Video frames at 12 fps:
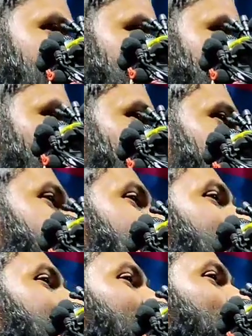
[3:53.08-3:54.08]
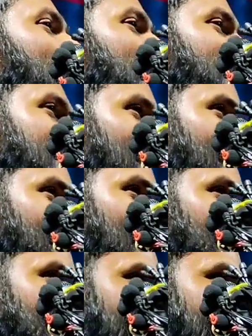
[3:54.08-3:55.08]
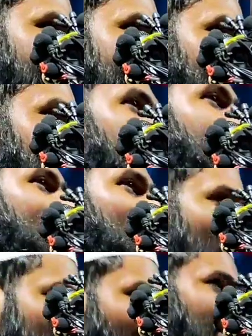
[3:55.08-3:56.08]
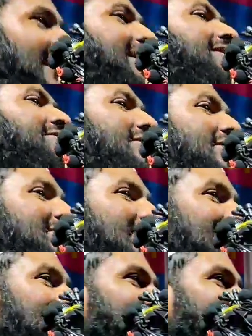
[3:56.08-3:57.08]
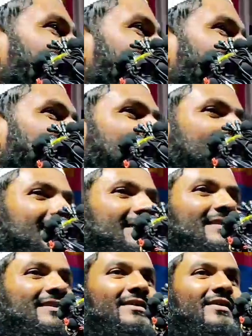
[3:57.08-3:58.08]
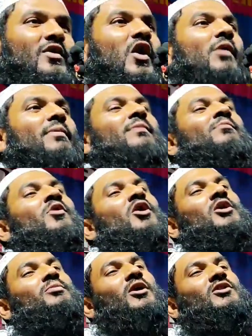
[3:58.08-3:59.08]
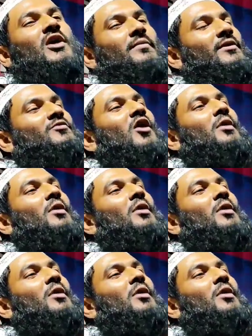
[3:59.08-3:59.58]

দশ কেজি করে চাল আর দু কেজি করে সরিষার তেল তবুও না কিছু হতো কবে মরব তবে